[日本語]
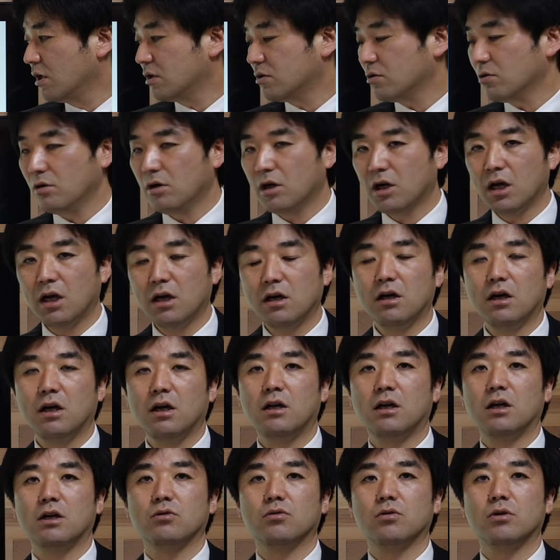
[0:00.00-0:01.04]
えそれは考
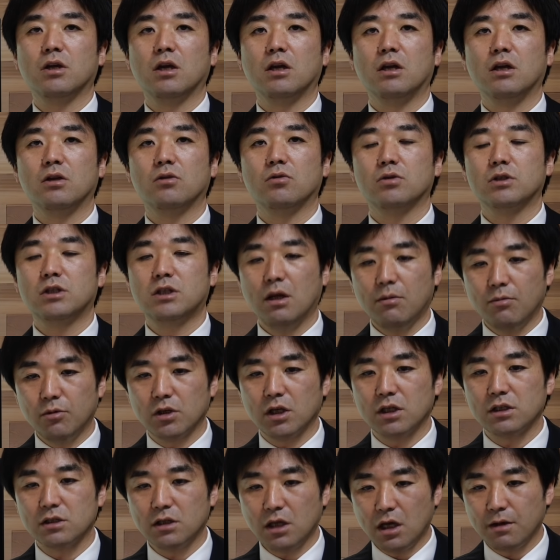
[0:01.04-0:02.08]
えないといけないとしても
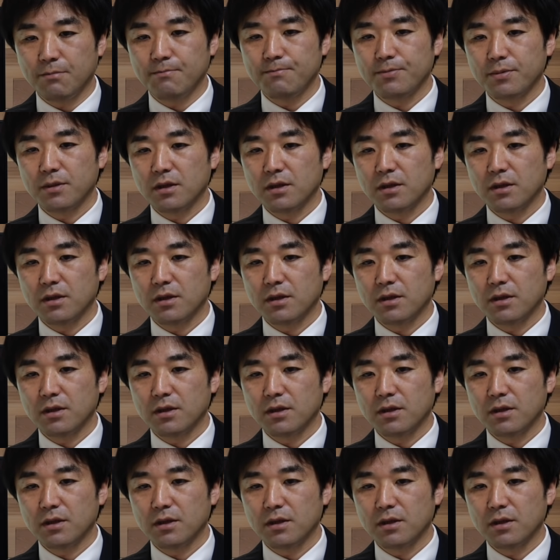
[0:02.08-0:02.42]
ですね、